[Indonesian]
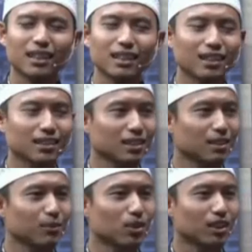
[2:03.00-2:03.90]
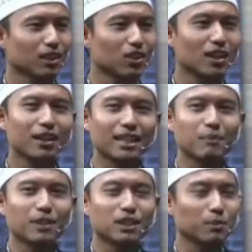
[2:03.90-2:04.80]
keringat yang bulat. Itu hanya
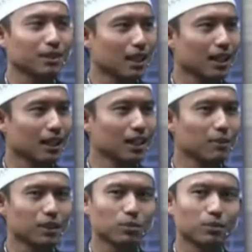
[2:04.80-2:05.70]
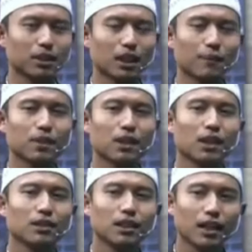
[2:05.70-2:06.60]
beri sementara. Ini yang beri sementara.
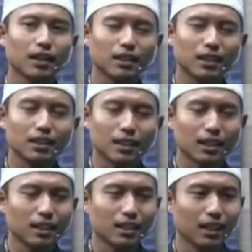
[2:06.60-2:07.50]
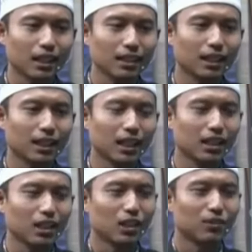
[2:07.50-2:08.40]
Yang ketiga
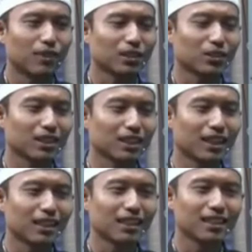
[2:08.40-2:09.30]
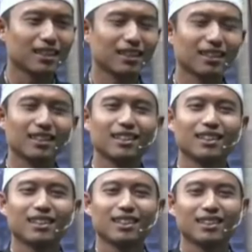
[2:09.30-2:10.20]
adalah faktornya adalah
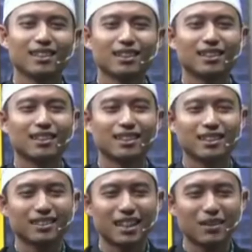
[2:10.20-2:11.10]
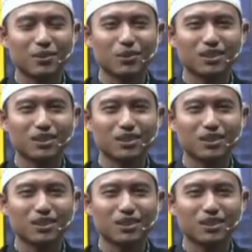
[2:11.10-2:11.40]
dalam